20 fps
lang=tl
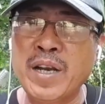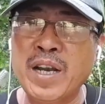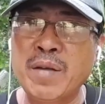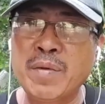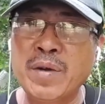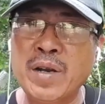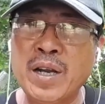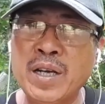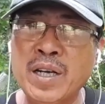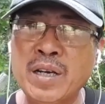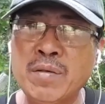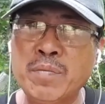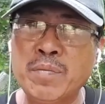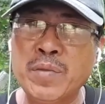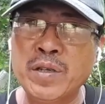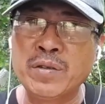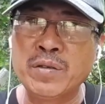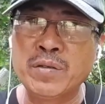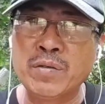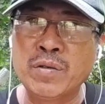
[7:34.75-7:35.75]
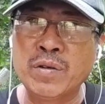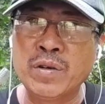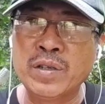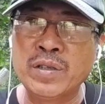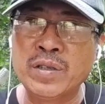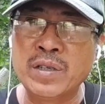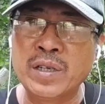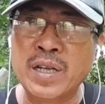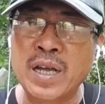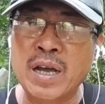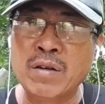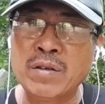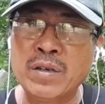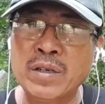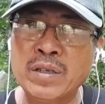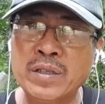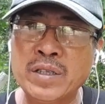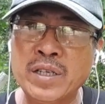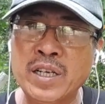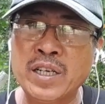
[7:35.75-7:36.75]
na naman ng 5 pisong coins, ang dahon
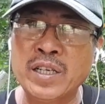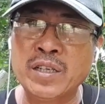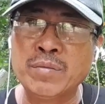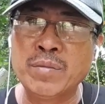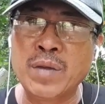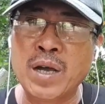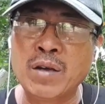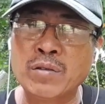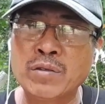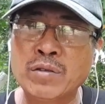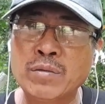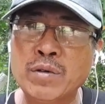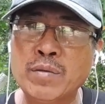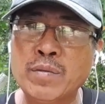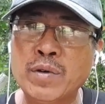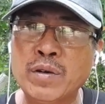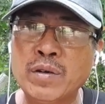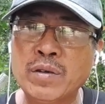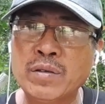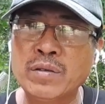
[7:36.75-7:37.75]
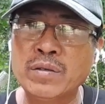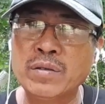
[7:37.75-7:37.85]
ng silin bagong tumubo,